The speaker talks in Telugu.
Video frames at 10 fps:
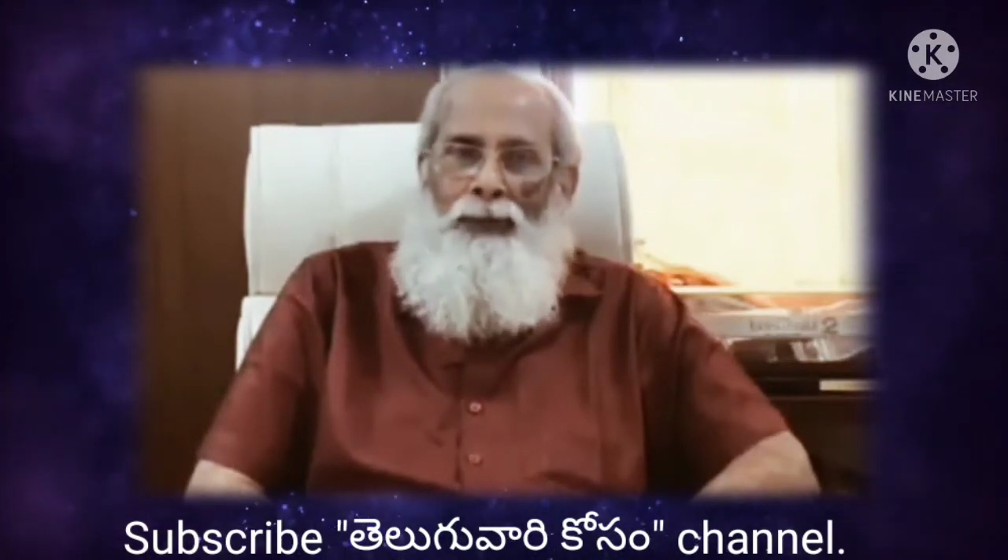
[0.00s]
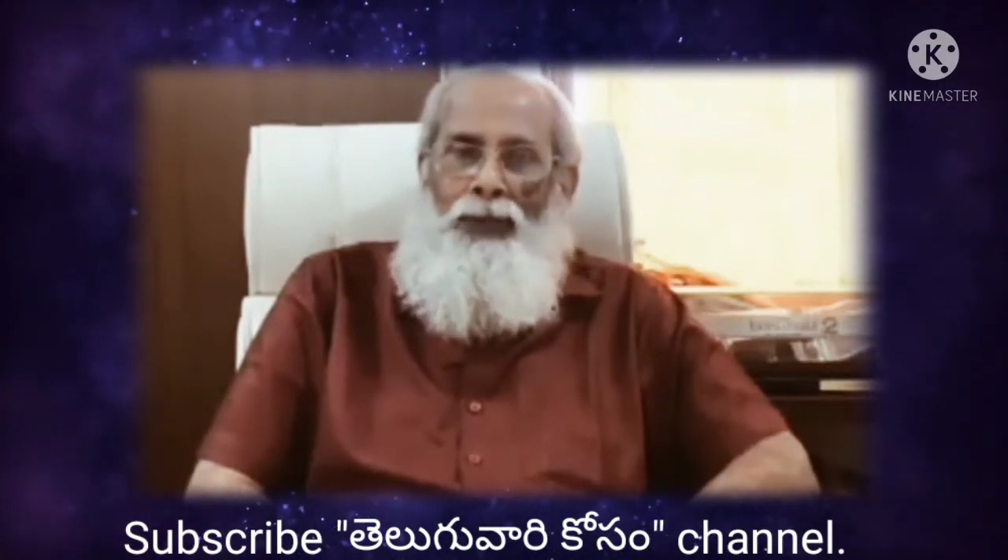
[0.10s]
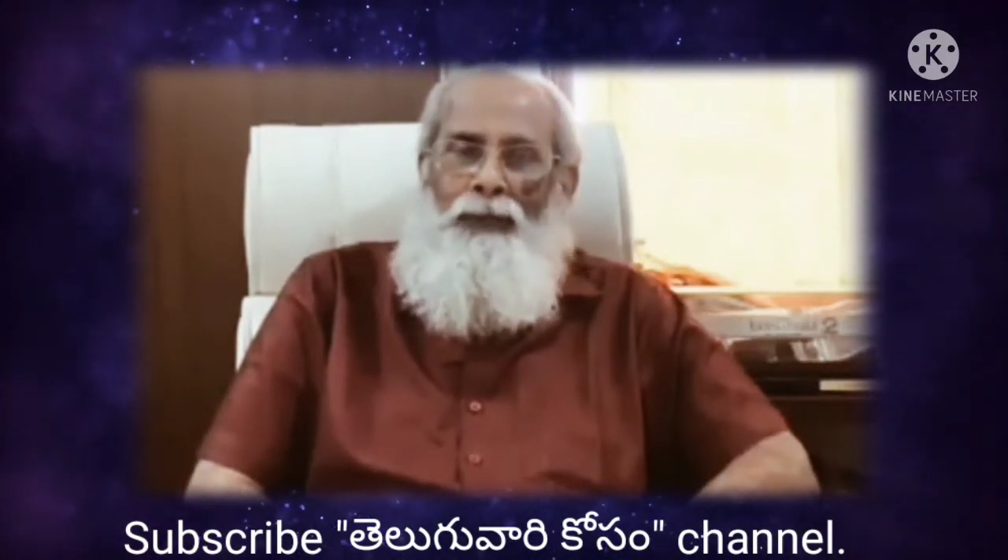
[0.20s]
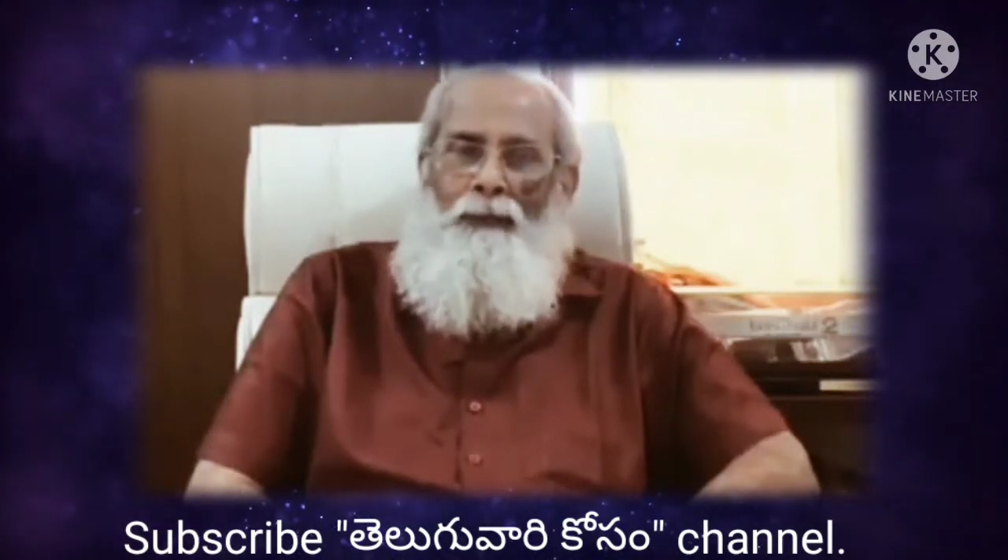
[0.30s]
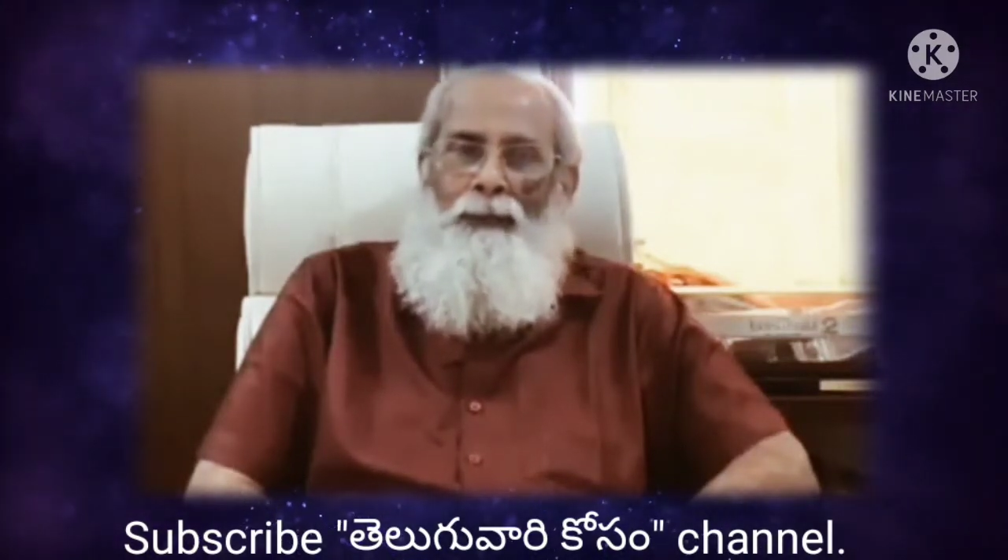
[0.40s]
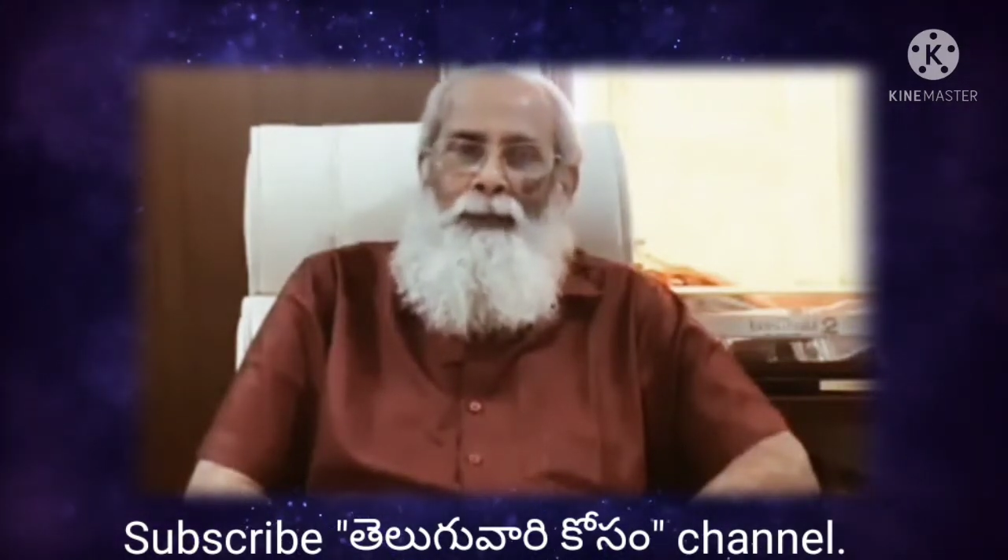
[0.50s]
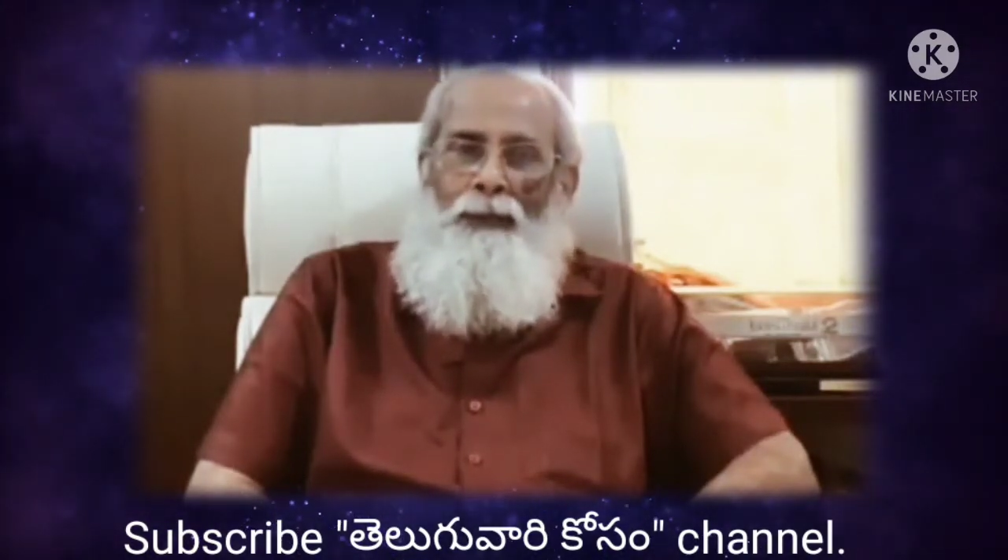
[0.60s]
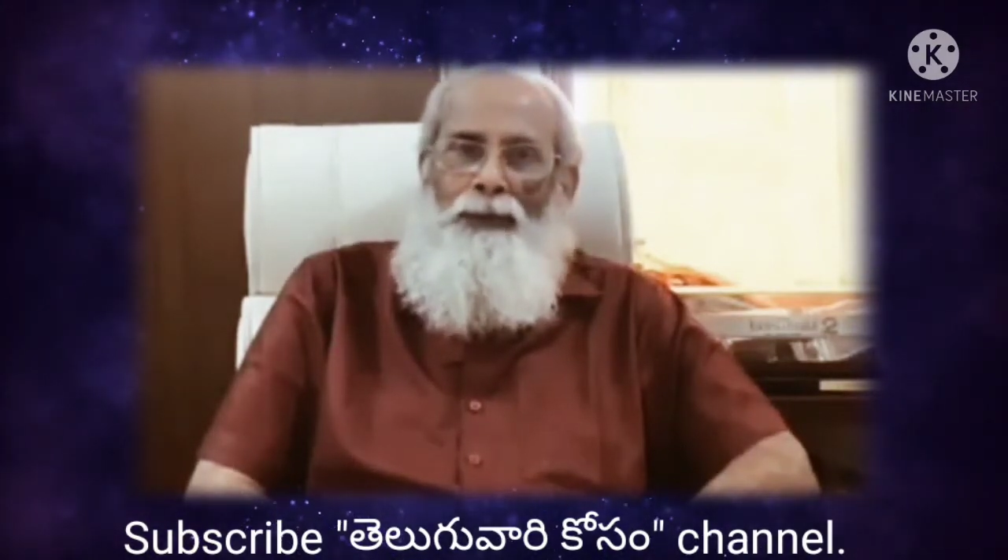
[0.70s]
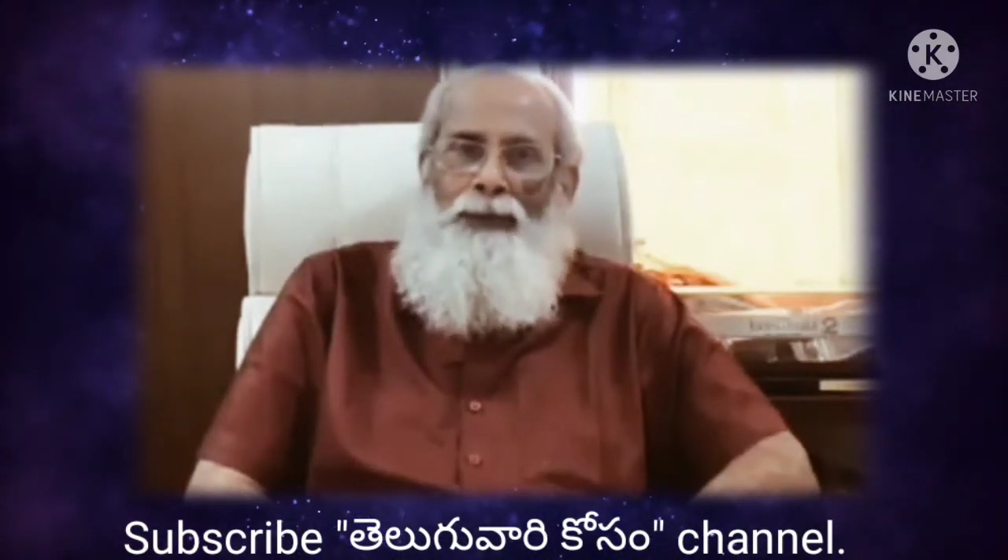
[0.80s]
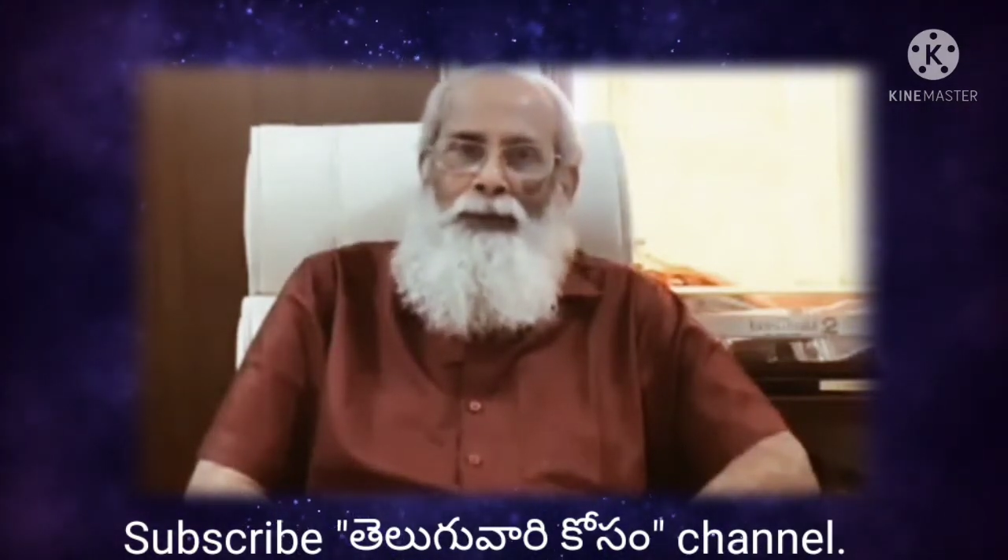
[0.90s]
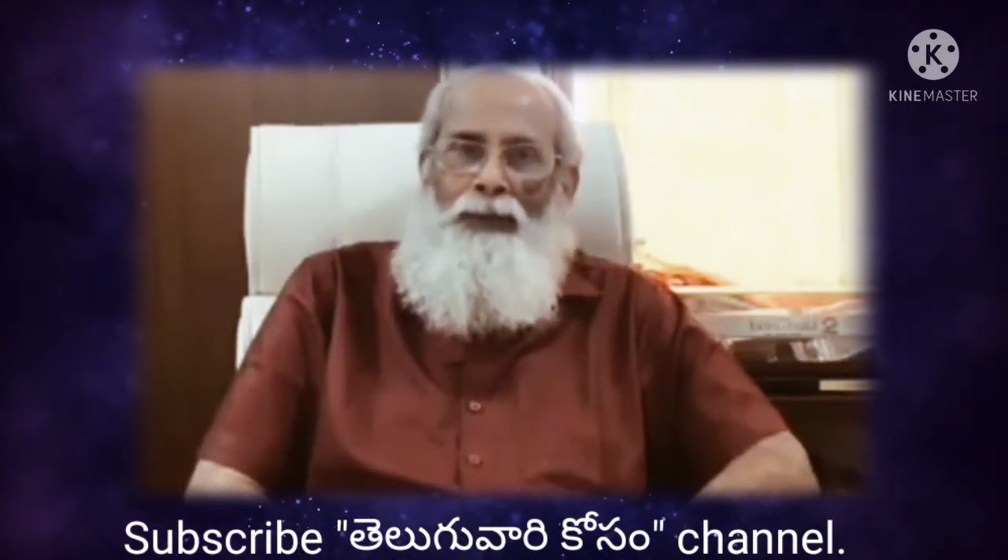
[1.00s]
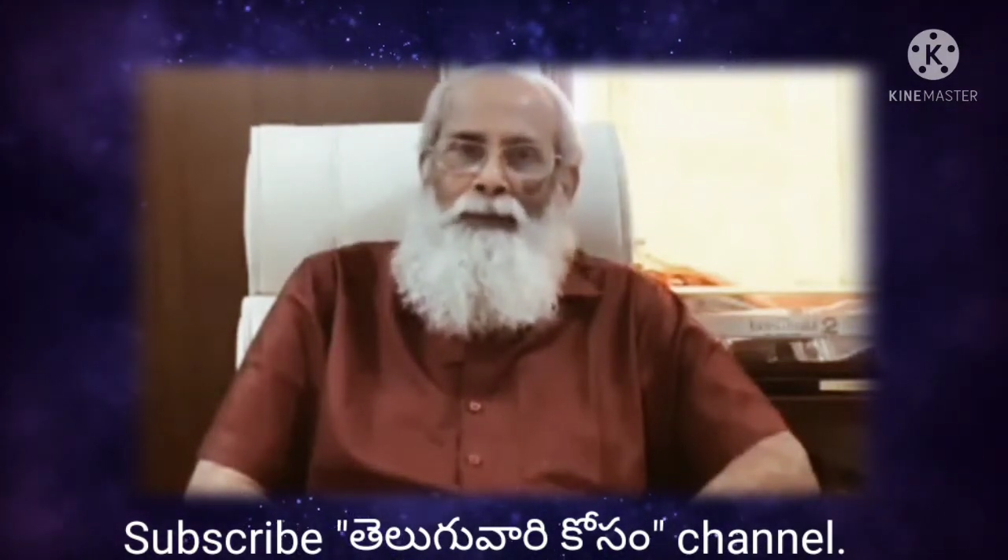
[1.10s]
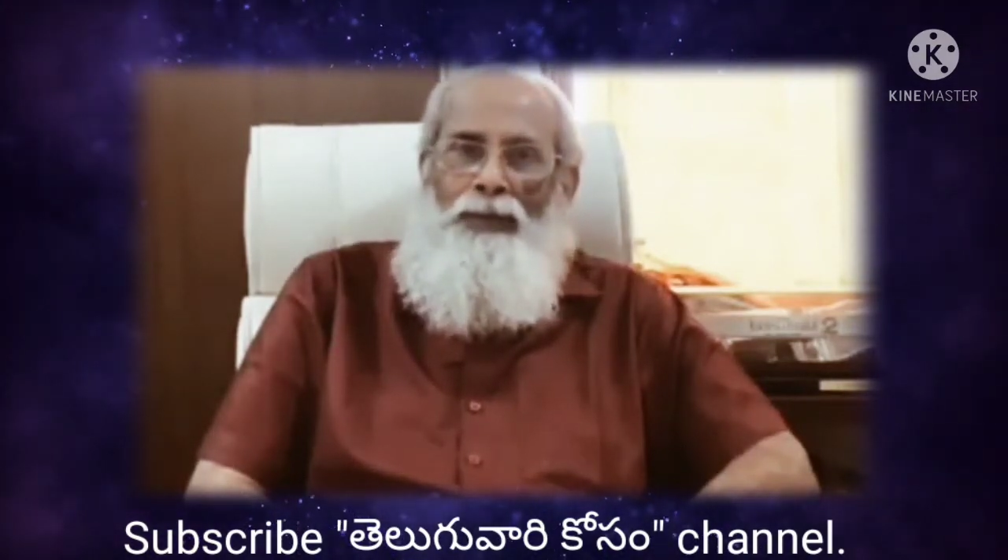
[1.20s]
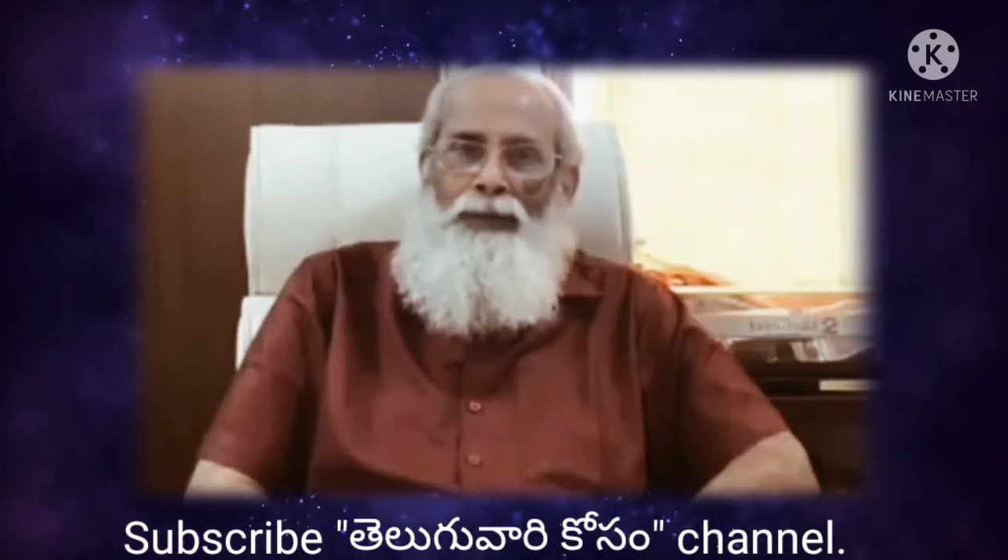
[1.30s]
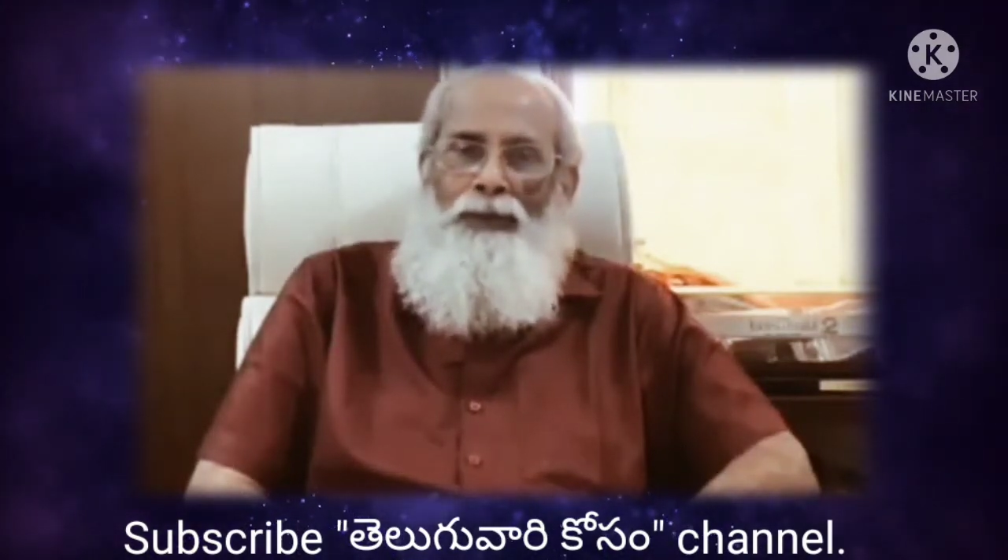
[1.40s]
ఆయన మొట్టమొదటి రోజే
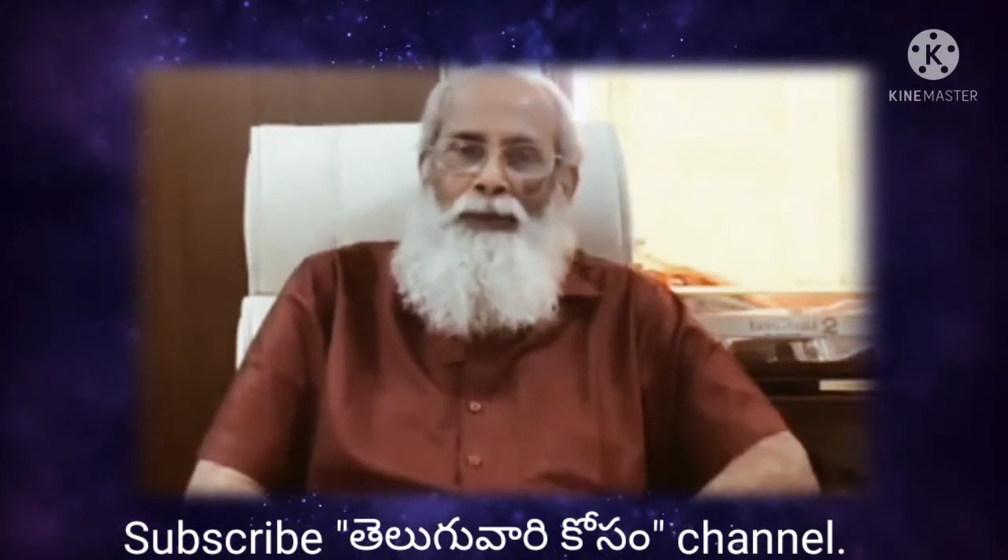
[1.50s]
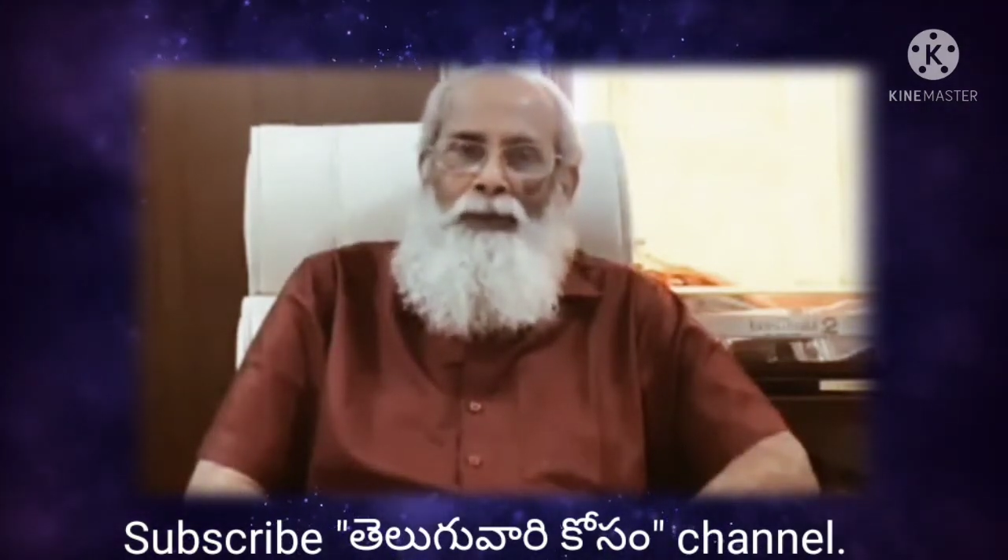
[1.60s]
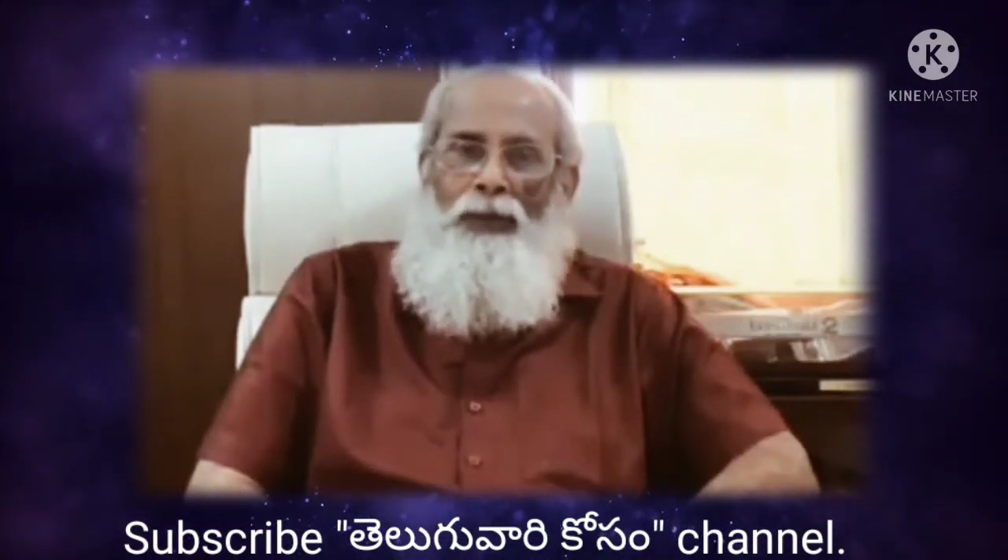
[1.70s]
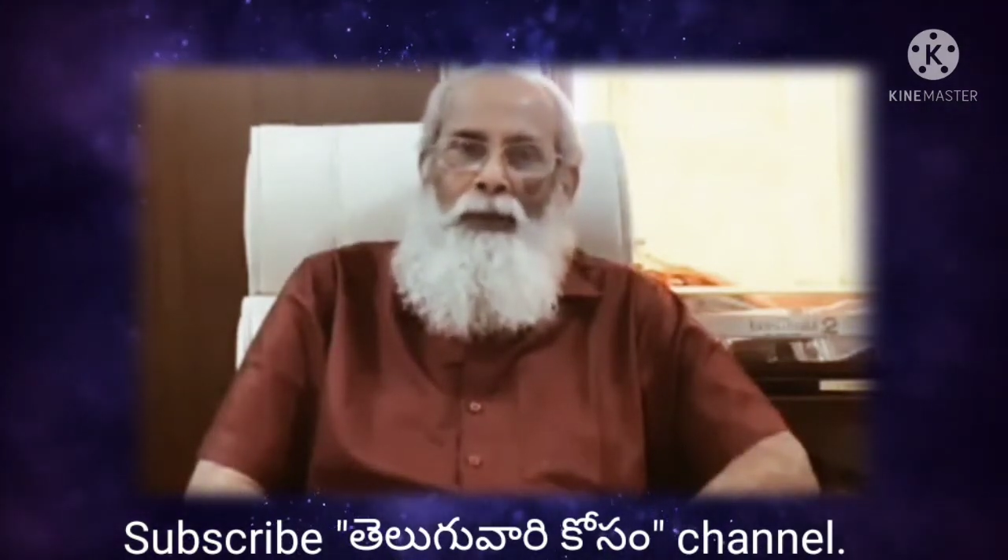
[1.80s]
మనసులో